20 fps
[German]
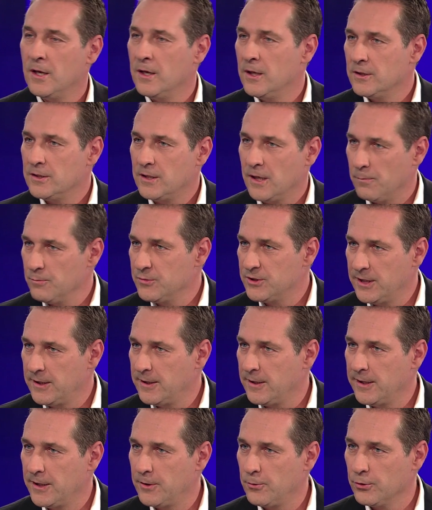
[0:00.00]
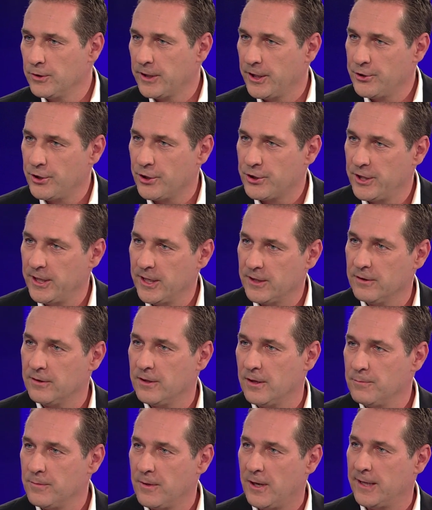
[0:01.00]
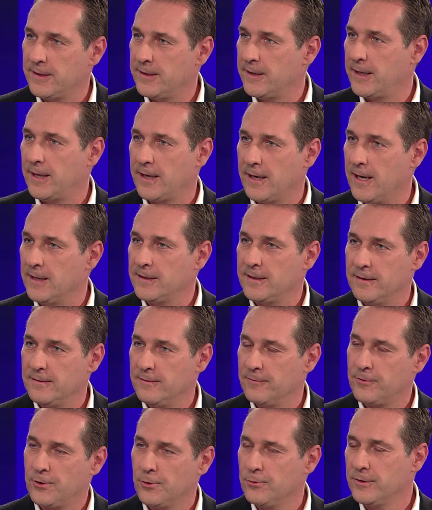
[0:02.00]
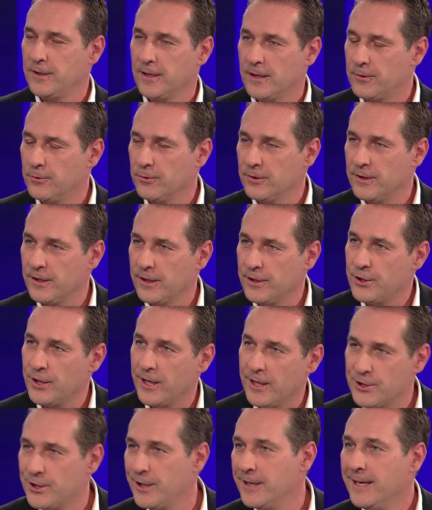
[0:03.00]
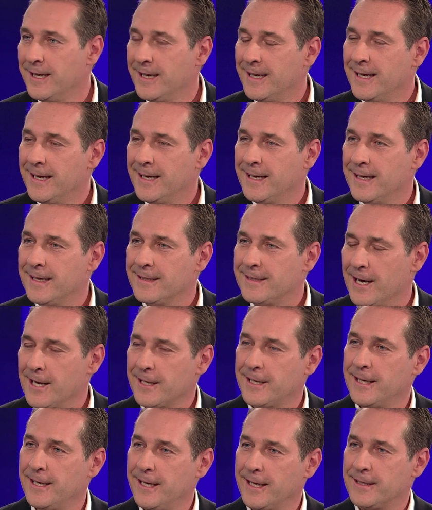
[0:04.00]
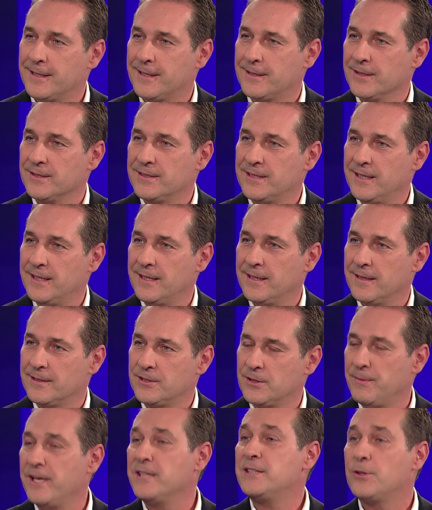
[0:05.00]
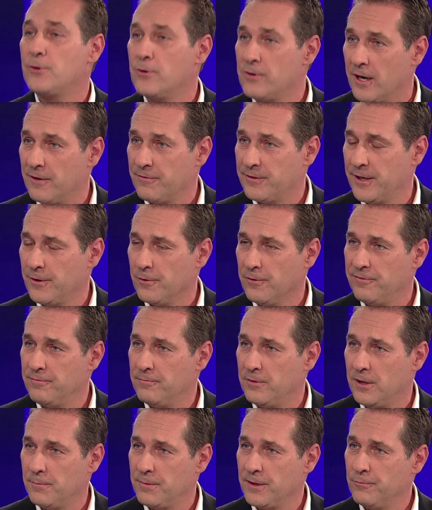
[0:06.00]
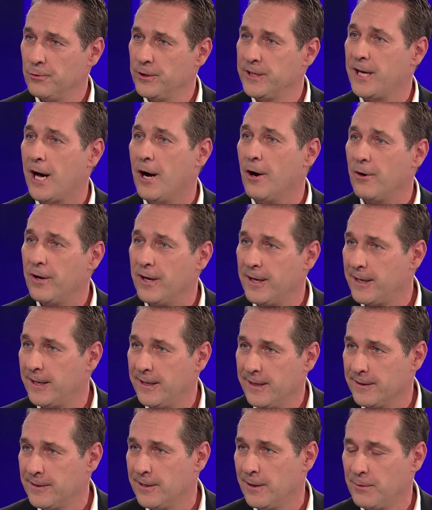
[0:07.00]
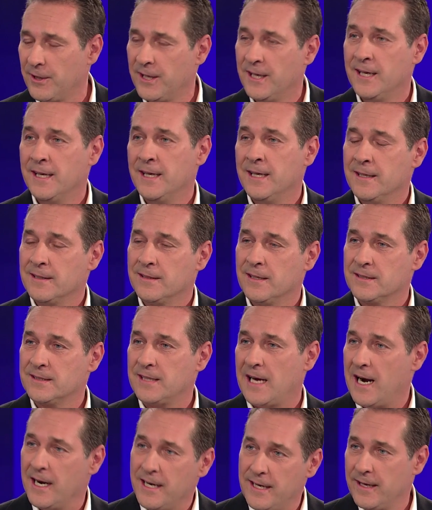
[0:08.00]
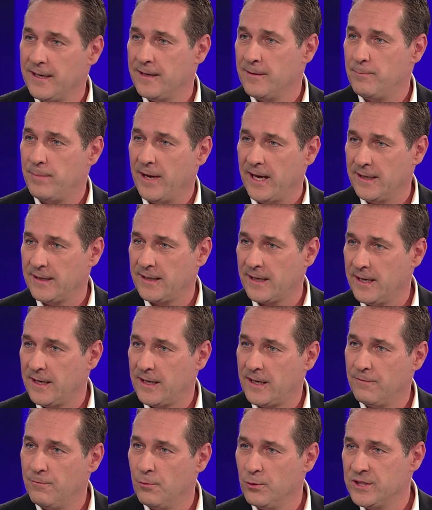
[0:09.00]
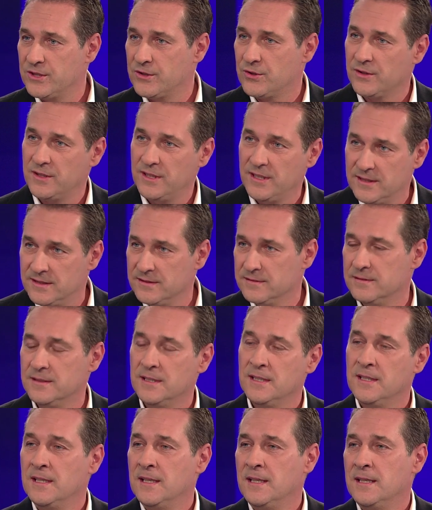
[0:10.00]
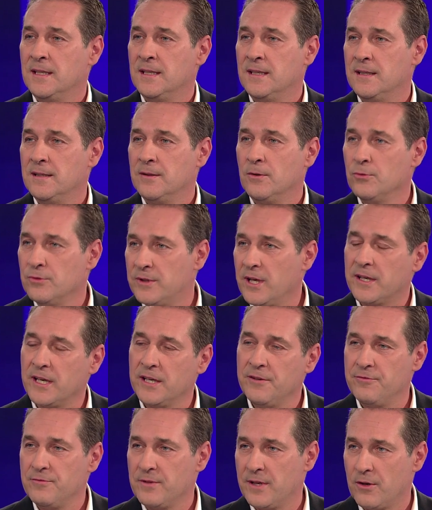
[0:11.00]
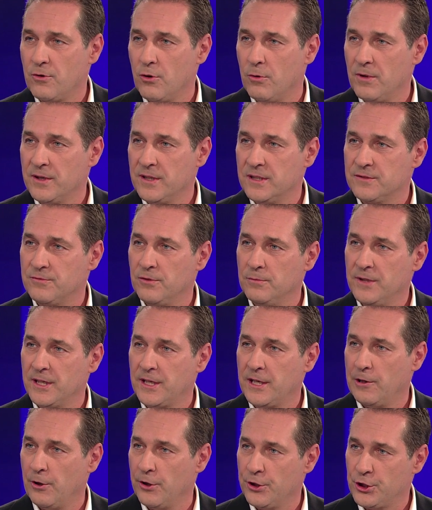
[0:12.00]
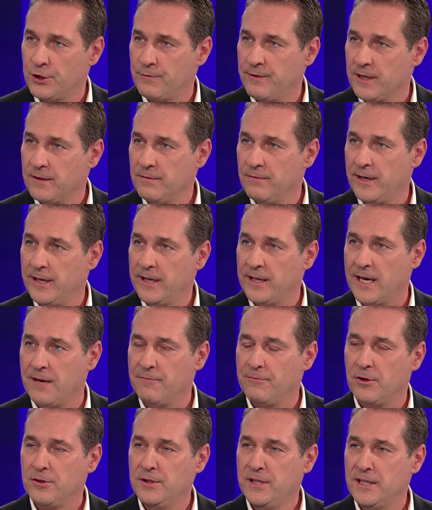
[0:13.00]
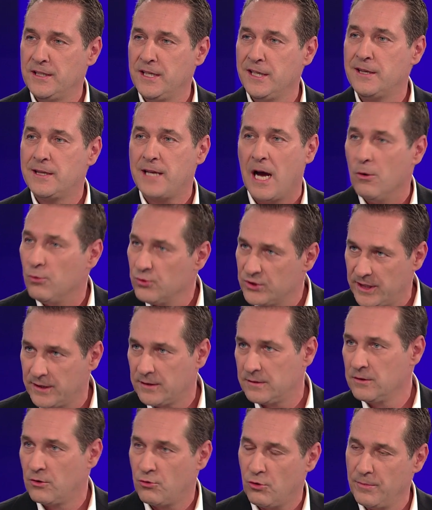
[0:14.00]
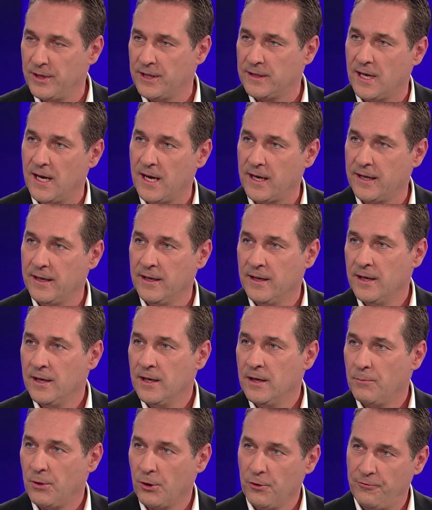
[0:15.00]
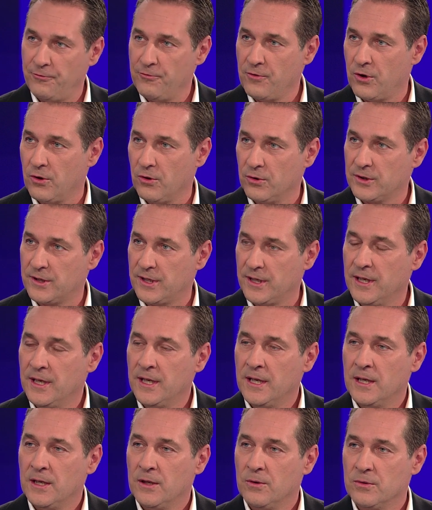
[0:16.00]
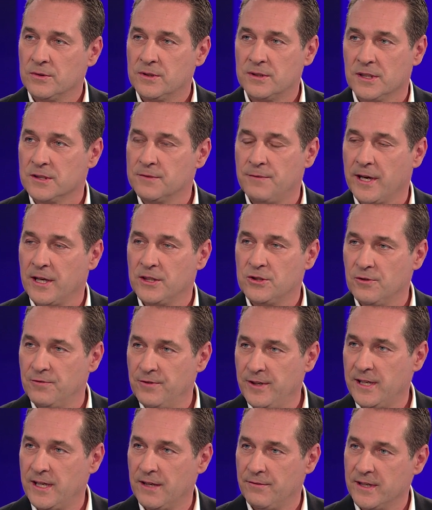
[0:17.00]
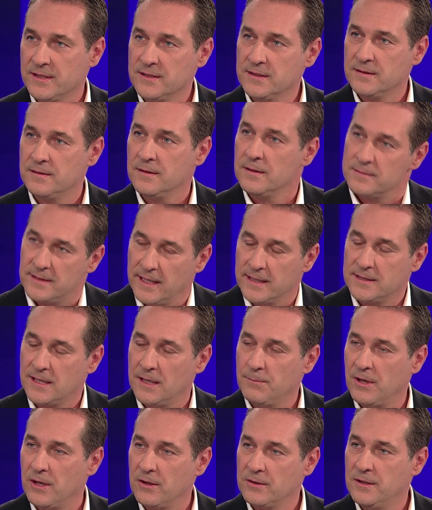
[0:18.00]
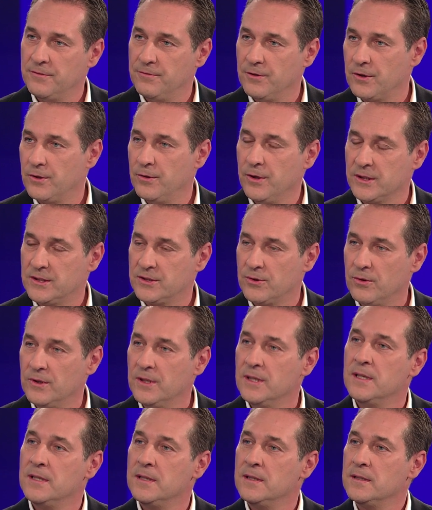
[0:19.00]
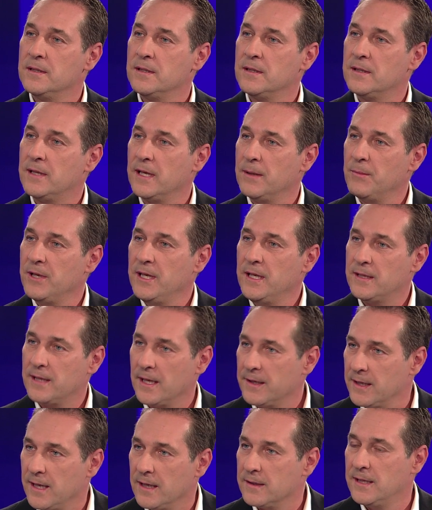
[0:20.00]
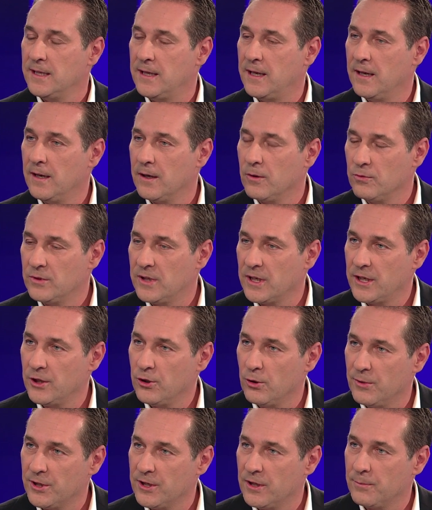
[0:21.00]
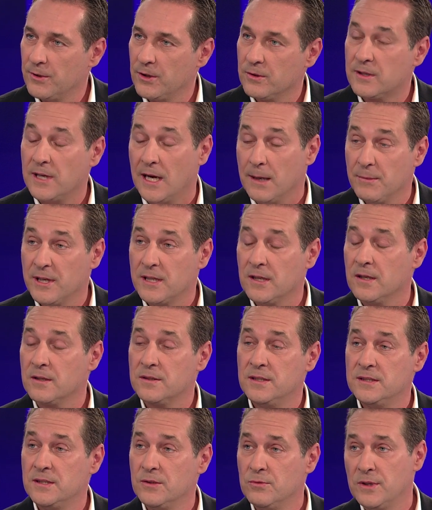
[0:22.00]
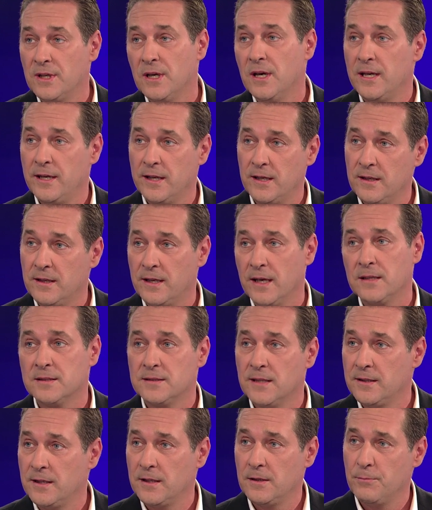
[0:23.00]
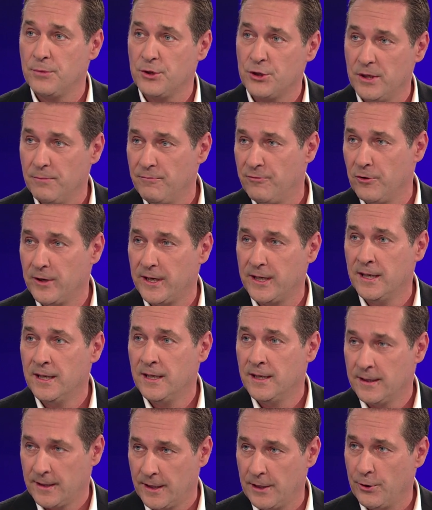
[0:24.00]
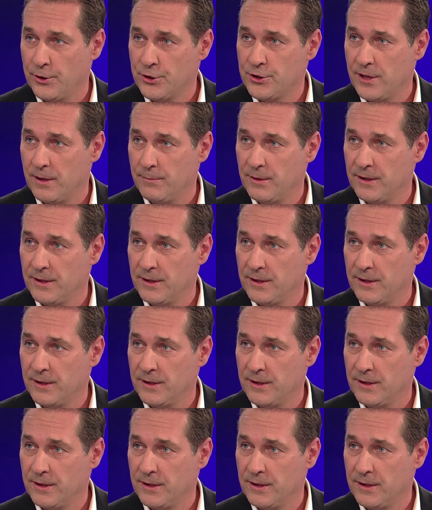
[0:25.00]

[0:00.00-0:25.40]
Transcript: Sie haben sicherlich gut gut recherchiert und haben heute gerade aufgrund Ihrer guten Recherche äh, dargelegt, dass ich äh, zur Mäßigung aufgerufen habe, wo ich auch erklärt habe, dass alle Beiträge, wo es zu diesen äh, Untergriffen gekommen ist, von mir gelöscht werden, weil ich einfach nicht die tausenden Kommentare prüfen konnte und das wäre zu viel gewesen. Deshalb auch die Verkürzung indem ich dann die Artikel heruntergenommen habe und damit auch diese ungeheuerlichen gegenseitigen Beschimpfungen gelöscht habe.